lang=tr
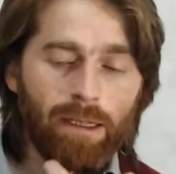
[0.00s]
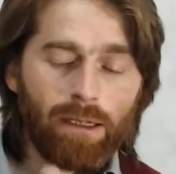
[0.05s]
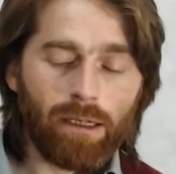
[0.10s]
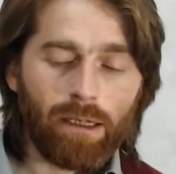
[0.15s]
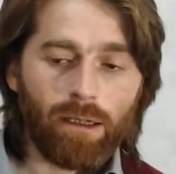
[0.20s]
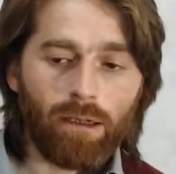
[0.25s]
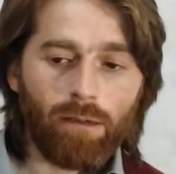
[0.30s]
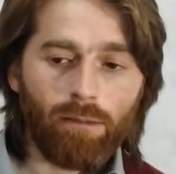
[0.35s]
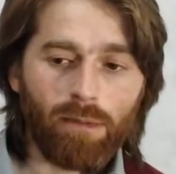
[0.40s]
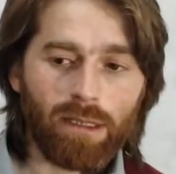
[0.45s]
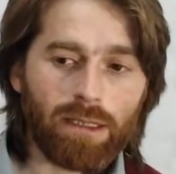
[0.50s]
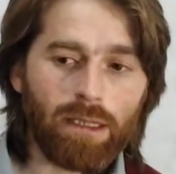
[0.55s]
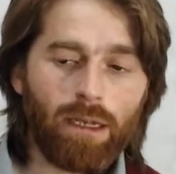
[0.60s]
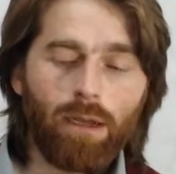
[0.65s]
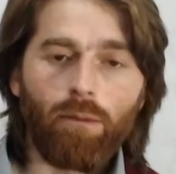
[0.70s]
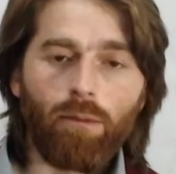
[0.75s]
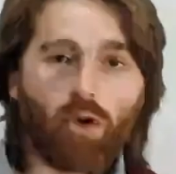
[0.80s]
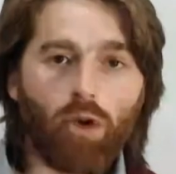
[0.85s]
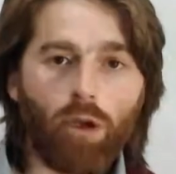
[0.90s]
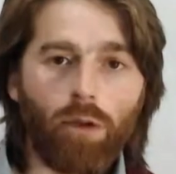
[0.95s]
e,
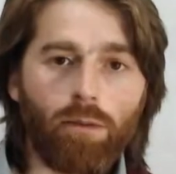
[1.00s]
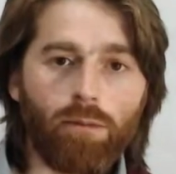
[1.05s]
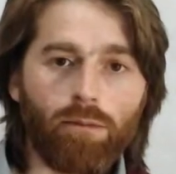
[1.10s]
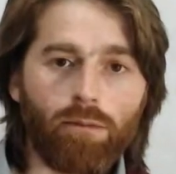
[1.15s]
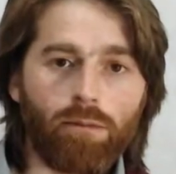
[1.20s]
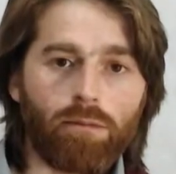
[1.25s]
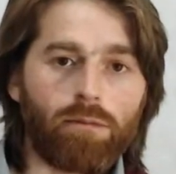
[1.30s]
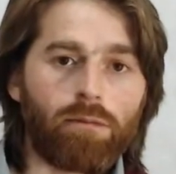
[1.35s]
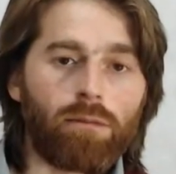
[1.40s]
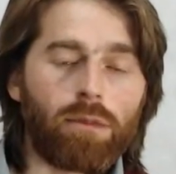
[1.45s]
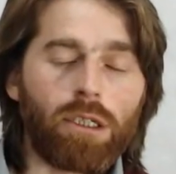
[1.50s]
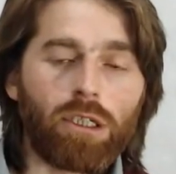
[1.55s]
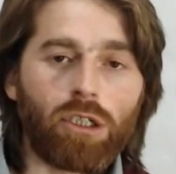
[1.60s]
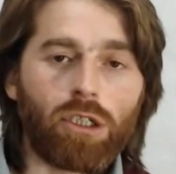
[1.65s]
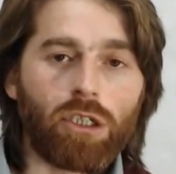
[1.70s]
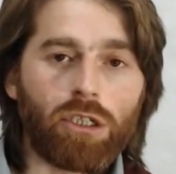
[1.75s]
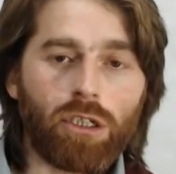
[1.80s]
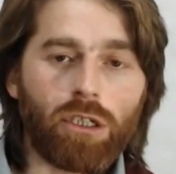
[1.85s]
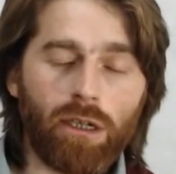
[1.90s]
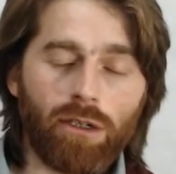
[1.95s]
mesela böyle hiç
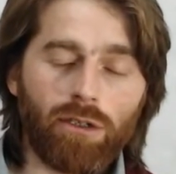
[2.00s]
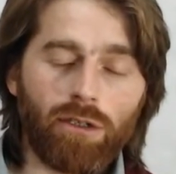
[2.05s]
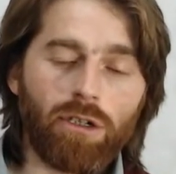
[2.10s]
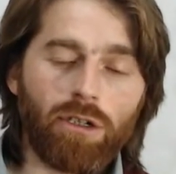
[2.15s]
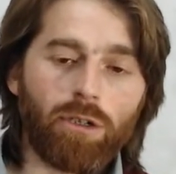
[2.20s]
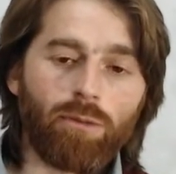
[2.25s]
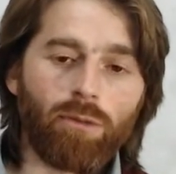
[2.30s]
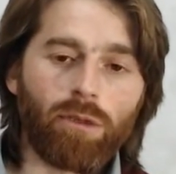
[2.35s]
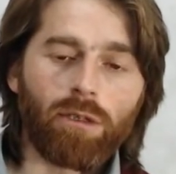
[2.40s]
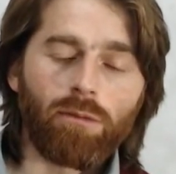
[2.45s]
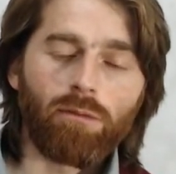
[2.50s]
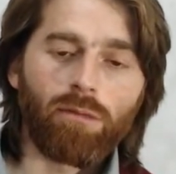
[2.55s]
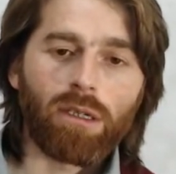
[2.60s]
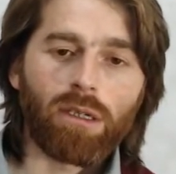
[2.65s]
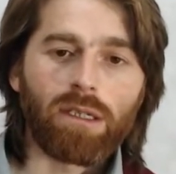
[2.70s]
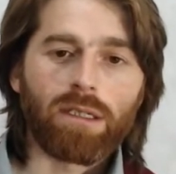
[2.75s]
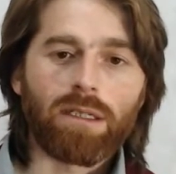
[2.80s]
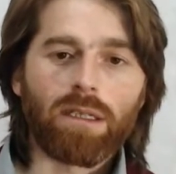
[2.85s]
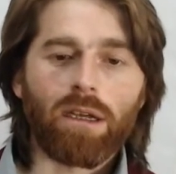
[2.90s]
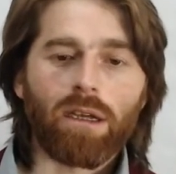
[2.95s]
hiç karşılaşmadığın bir
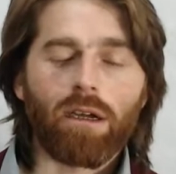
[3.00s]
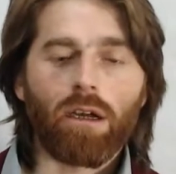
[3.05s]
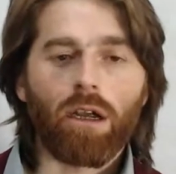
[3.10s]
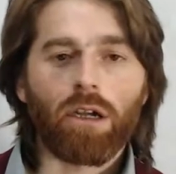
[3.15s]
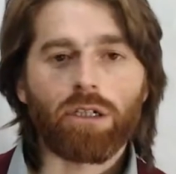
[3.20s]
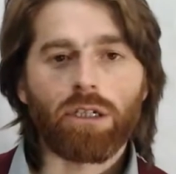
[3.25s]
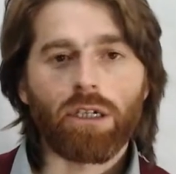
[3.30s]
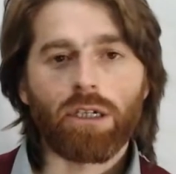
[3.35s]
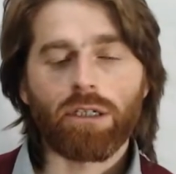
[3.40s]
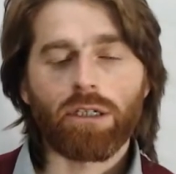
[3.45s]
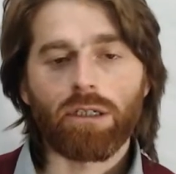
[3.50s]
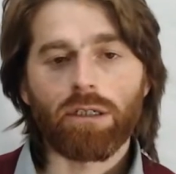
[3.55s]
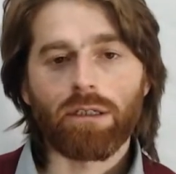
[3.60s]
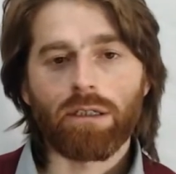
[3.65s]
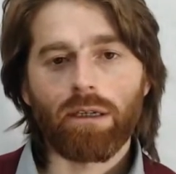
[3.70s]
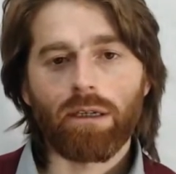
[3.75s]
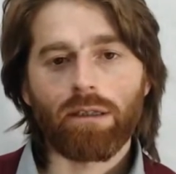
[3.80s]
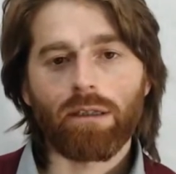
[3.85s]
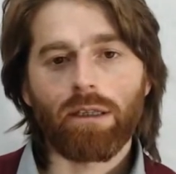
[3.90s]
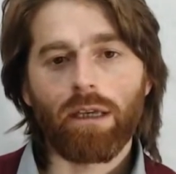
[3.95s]
krizle karşılaştığın
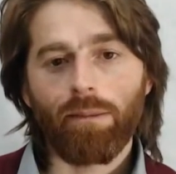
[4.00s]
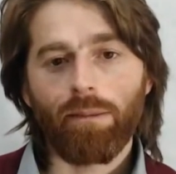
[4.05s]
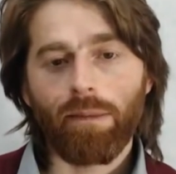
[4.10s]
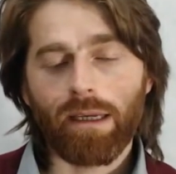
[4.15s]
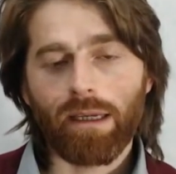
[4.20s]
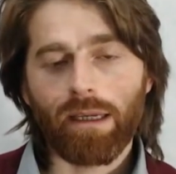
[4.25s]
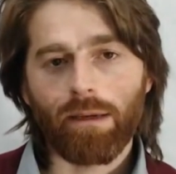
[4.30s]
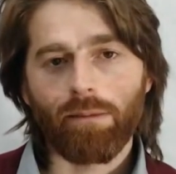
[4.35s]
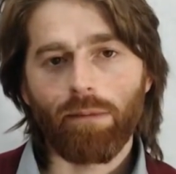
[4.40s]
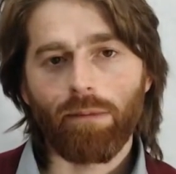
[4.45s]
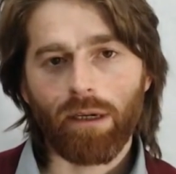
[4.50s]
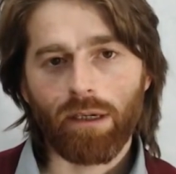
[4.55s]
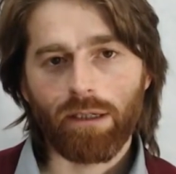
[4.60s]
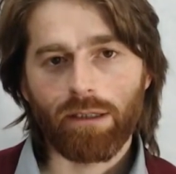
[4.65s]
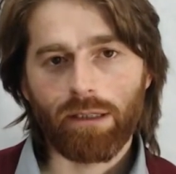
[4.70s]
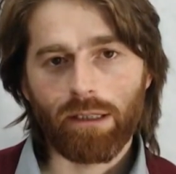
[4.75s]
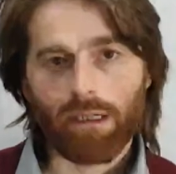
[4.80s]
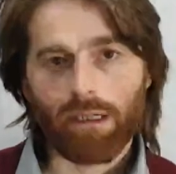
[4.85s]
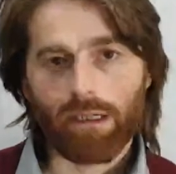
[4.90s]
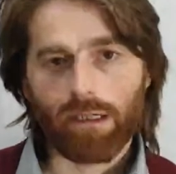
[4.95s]
zaman da hemen
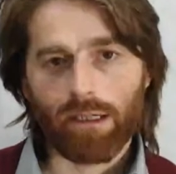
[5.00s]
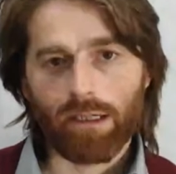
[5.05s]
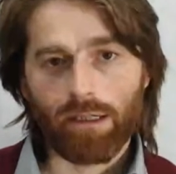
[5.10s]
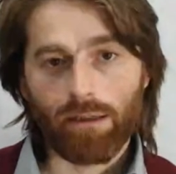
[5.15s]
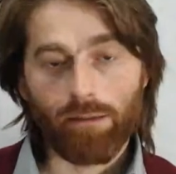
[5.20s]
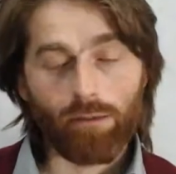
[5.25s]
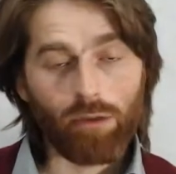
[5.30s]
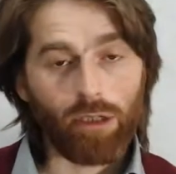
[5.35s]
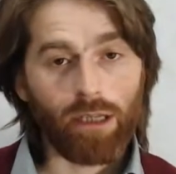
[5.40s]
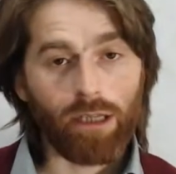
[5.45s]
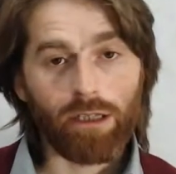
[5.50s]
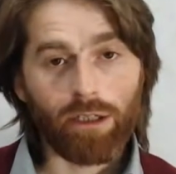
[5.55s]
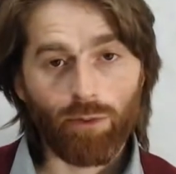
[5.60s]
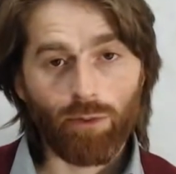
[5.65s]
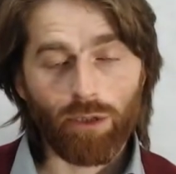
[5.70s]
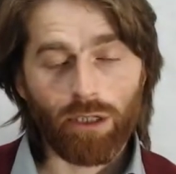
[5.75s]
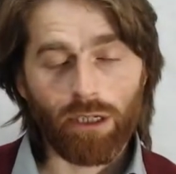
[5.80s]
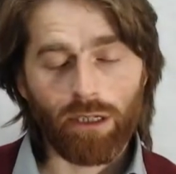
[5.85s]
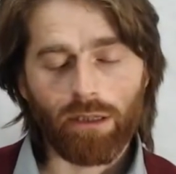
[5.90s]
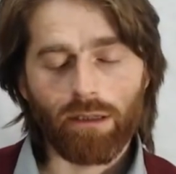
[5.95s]
bakın dikkat edin yanlış
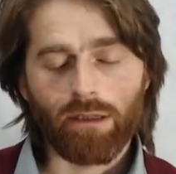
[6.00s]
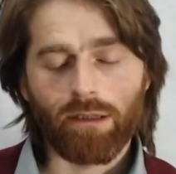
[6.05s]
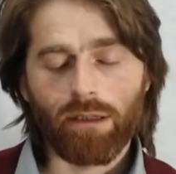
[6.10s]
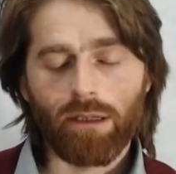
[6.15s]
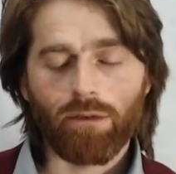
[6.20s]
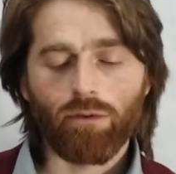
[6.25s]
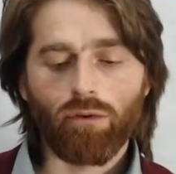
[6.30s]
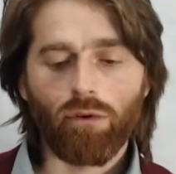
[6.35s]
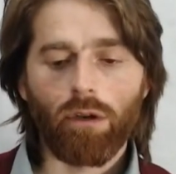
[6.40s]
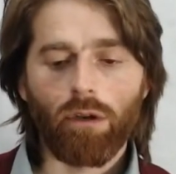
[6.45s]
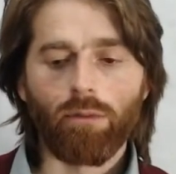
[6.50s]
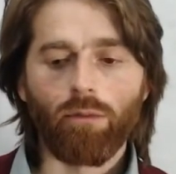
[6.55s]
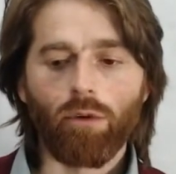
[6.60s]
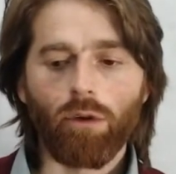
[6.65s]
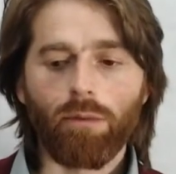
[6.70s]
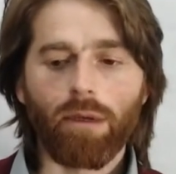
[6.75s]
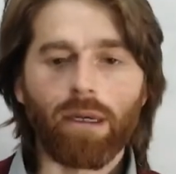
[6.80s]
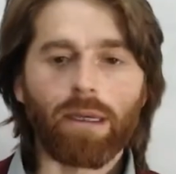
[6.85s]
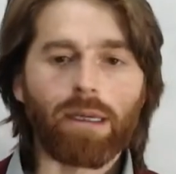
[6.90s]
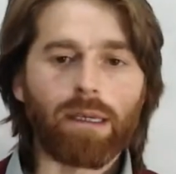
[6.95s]
bir şeydir diye
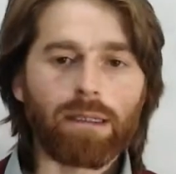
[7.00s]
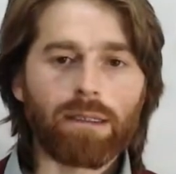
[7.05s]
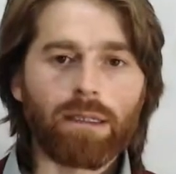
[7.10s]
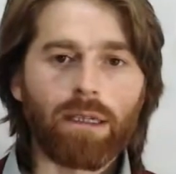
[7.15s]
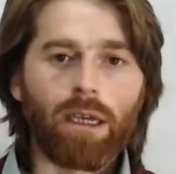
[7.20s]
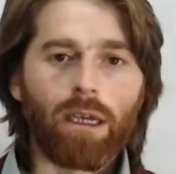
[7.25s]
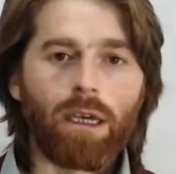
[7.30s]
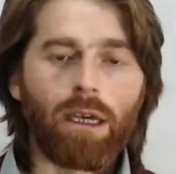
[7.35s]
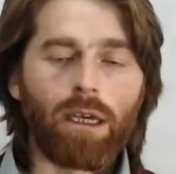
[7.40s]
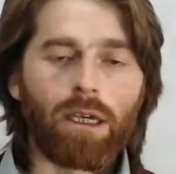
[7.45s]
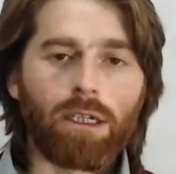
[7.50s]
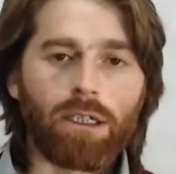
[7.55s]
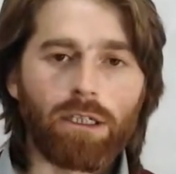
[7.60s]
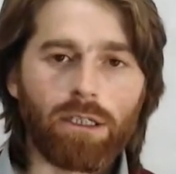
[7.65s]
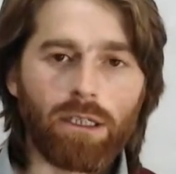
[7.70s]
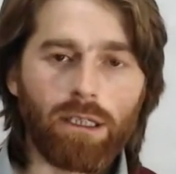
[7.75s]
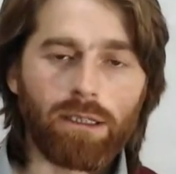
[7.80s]
söylemiyorum. Herkes işte